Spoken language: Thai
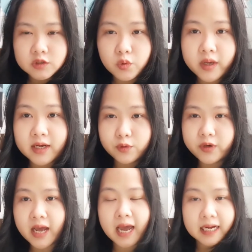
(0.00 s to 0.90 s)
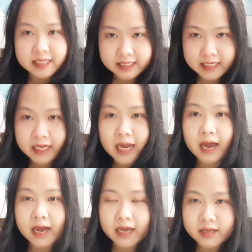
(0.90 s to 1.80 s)
ช่วยกรุณาเคลีย
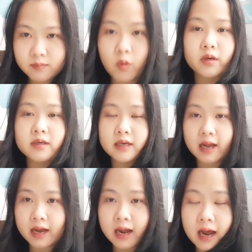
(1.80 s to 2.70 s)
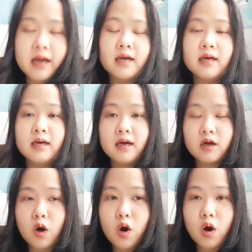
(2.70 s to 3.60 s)
ร์ให้หมดนะคะ
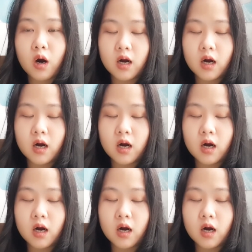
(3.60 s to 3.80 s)
ก็